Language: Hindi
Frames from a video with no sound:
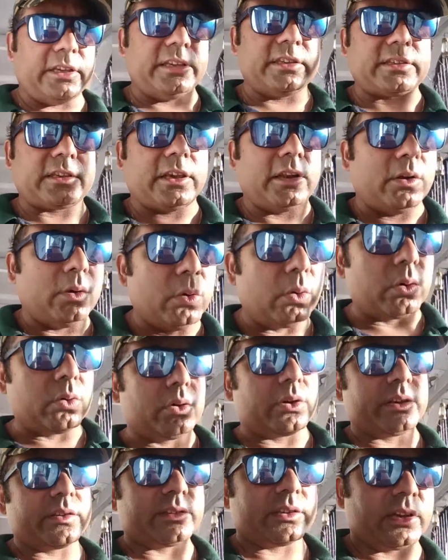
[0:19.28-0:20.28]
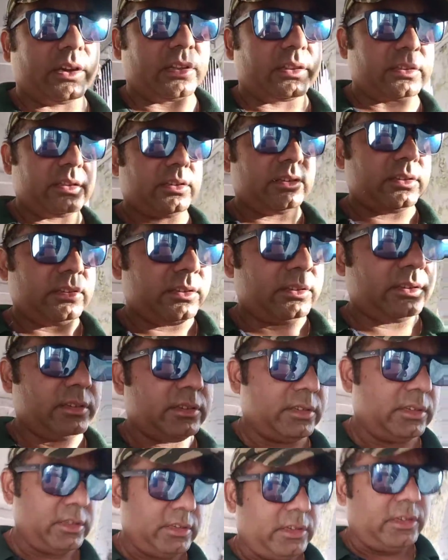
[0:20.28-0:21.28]
देश के लोगों के साथ
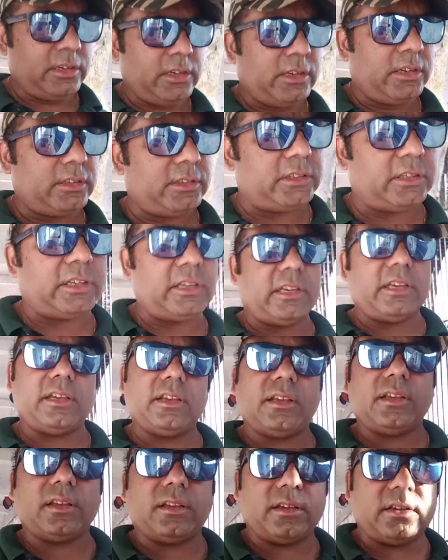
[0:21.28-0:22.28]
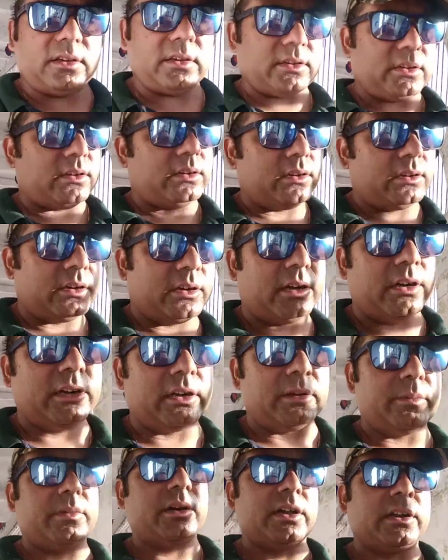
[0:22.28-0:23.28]
जिन्हें
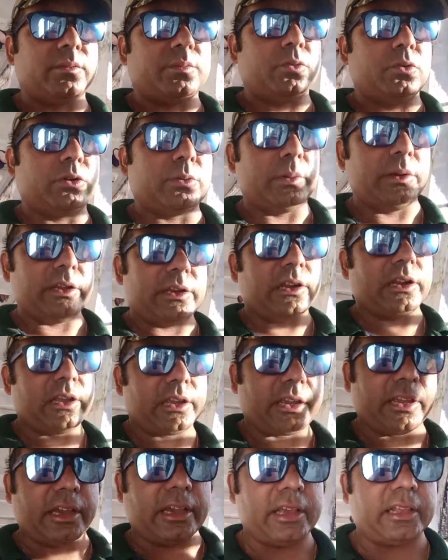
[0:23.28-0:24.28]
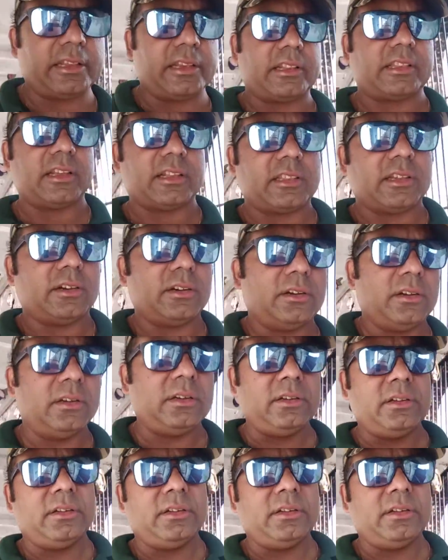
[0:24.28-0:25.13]
अंडमान पोर्ट लेके आया जाता था